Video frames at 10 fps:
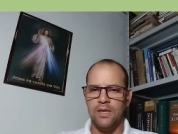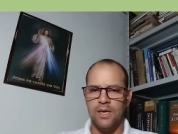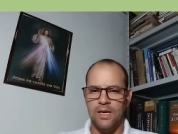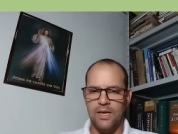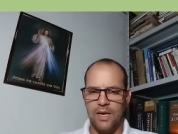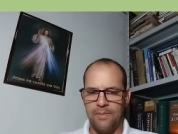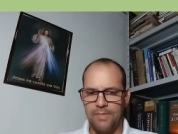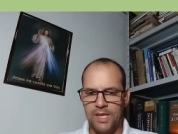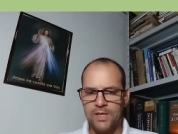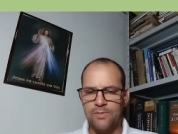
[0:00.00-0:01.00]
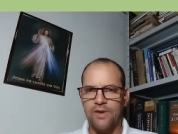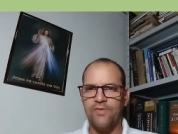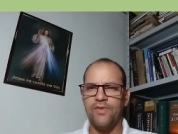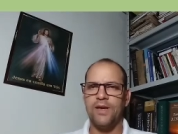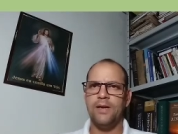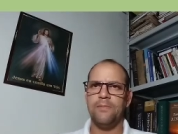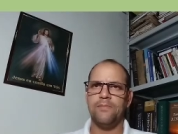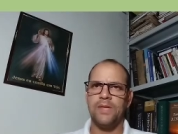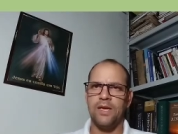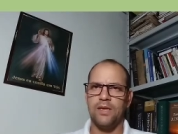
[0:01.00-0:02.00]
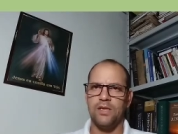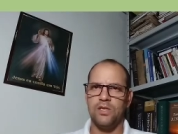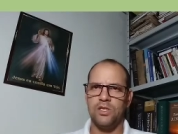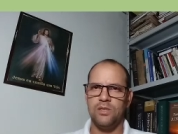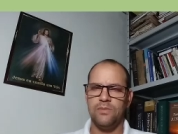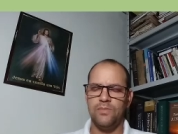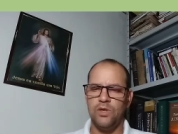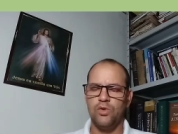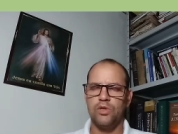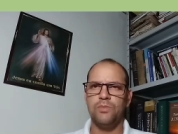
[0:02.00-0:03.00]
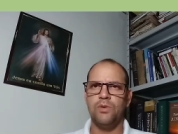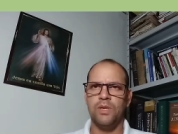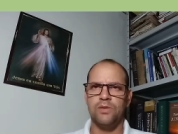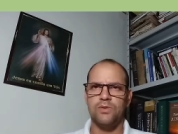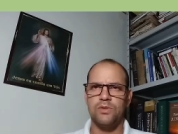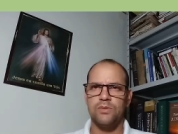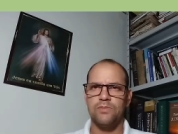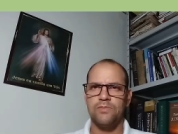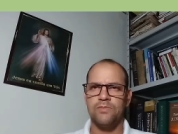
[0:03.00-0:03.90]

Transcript: é a mesma fé da igreja de dois mil anos.